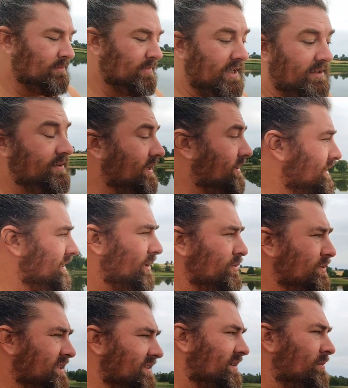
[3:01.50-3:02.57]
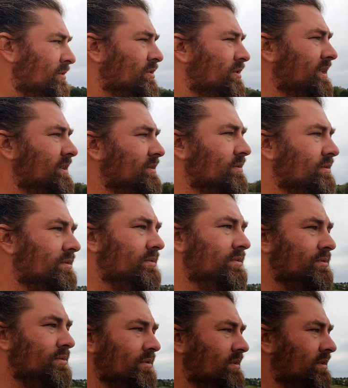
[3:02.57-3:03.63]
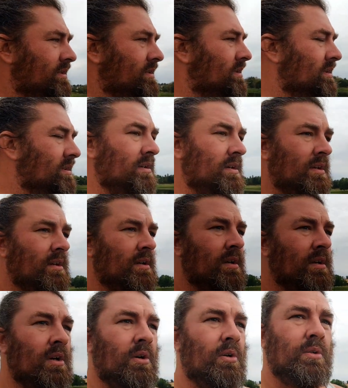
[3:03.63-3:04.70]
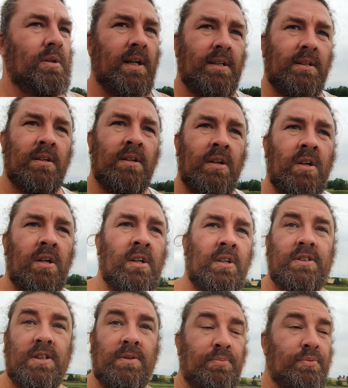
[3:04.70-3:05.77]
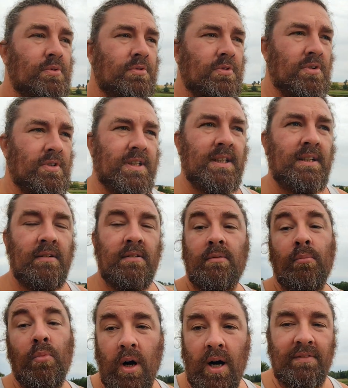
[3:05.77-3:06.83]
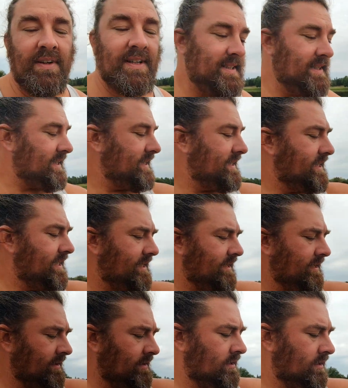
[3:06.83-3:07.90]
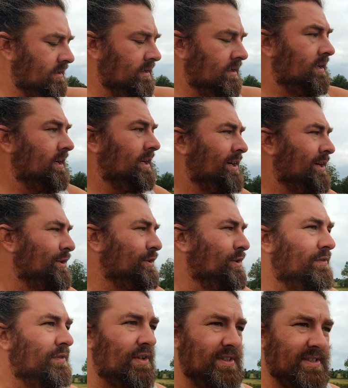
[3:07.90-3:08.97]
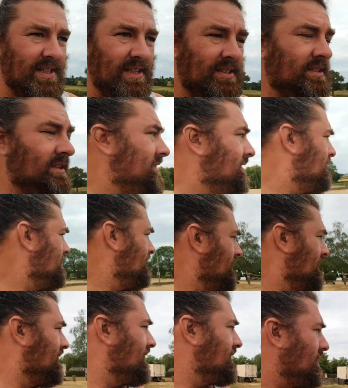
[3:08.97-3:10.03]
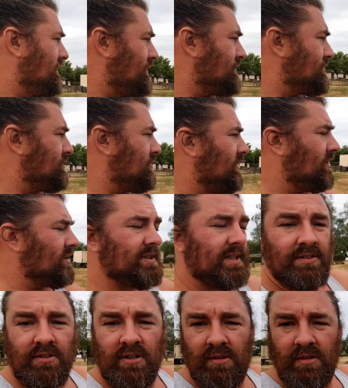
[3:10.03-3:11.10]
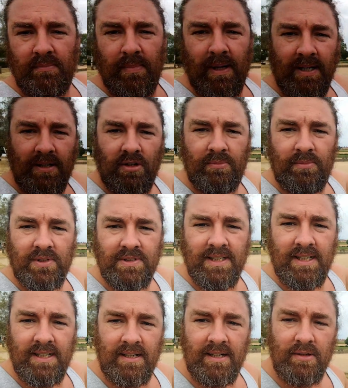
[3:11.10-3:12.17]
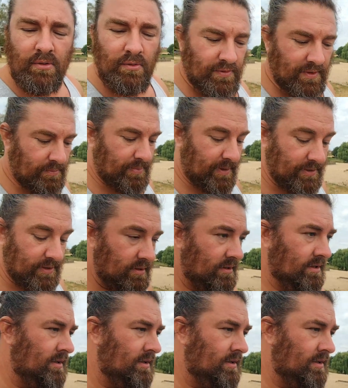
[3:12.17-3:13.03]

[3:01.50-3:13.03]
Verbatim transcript: Bref, la, route est vraiment collée au, truc, au lac. C'est plutôt tranquille. Bon, à vrai dire, il est 9h05. Les enfants sont en train de. Bah, commencent à gonfler le paddle.